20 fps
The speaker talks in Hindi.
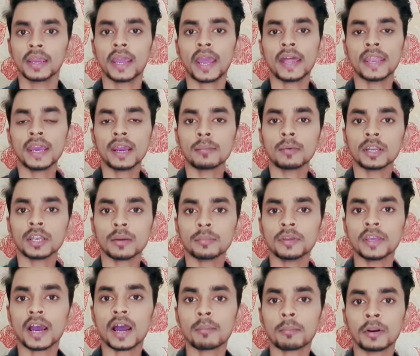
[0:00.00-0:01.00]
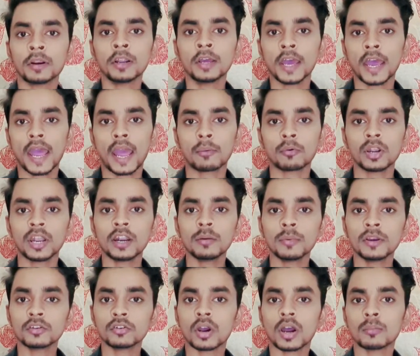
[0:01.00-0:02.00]
कहने का मतलब यहाँ पर
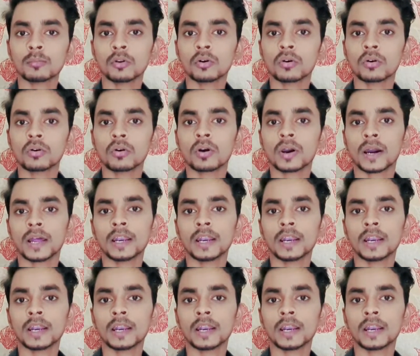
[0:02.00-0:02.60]
एमुलेट में जो हम लोगों को